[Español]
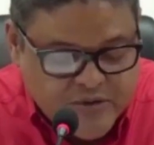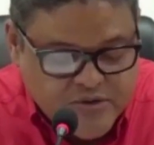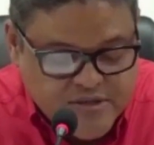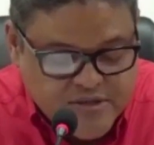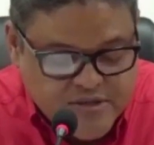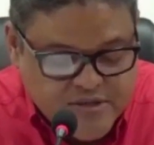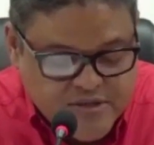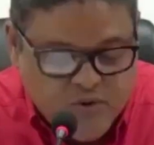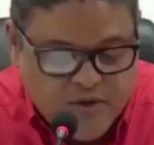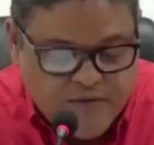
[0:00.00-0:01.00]

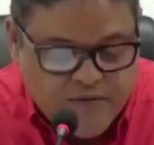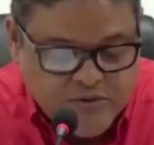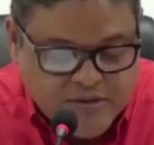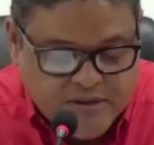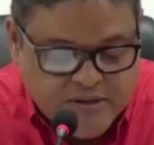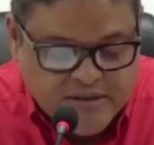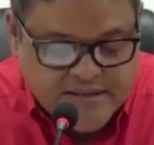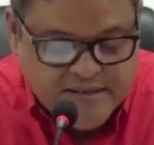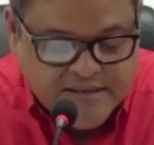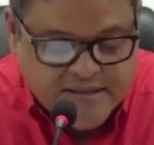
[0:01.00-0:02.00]
61, afectados
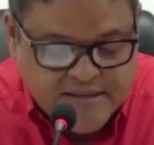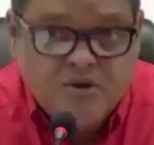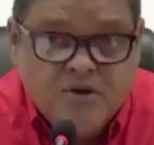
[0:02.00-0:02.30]
75,